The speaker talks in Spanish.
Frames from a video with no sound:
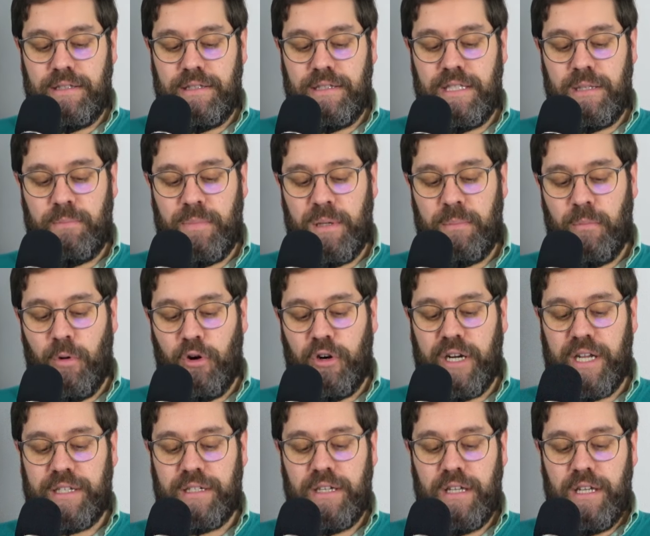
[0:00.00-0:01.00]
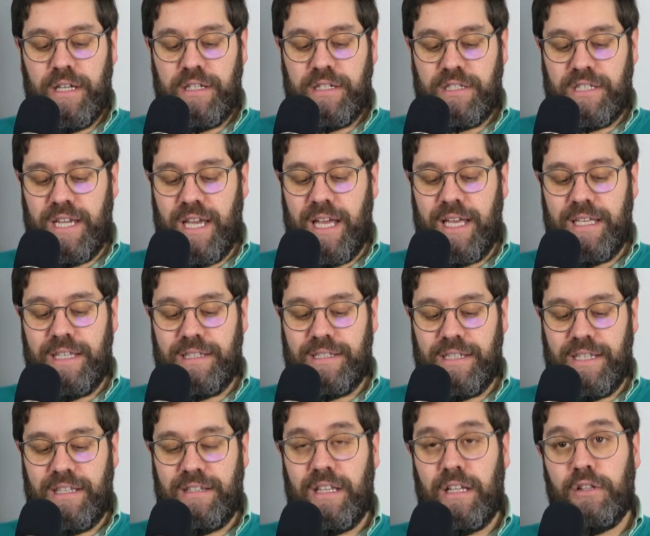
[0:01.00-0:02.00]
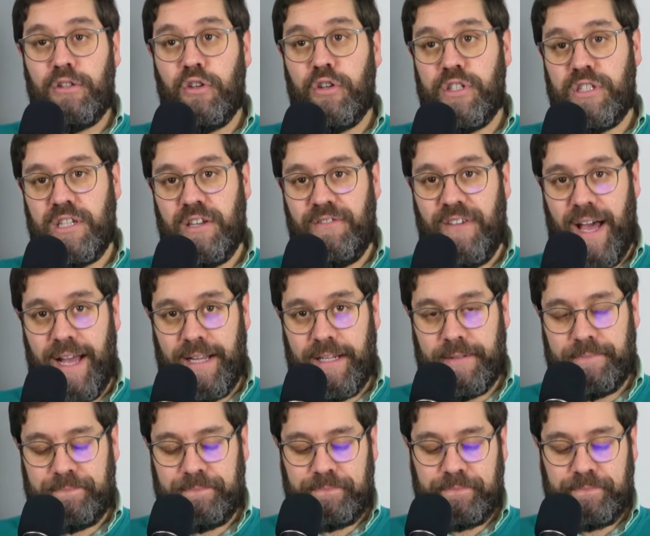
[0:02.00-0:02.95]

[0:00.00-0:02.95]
JP Morgan Chase y del Deutsche Bank.